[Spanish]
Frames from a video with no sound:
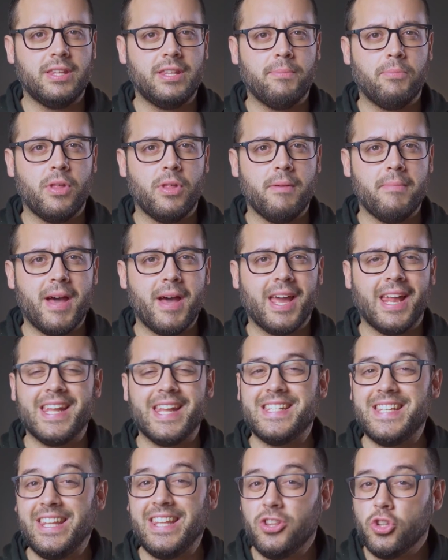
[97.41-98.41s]
tipo de
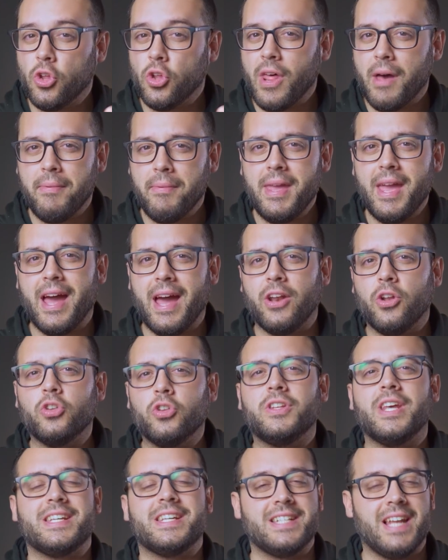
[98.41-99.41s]
imágenes y todavía
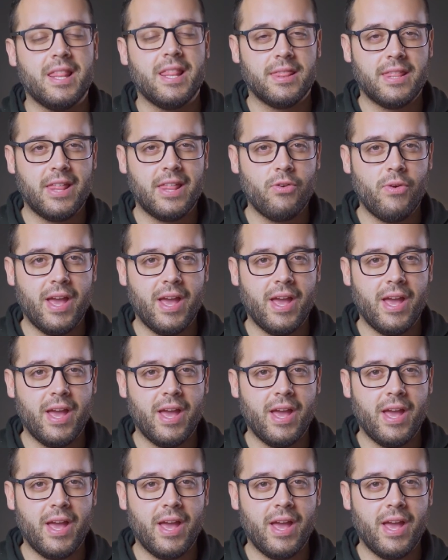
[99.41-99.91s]
no te has lanzado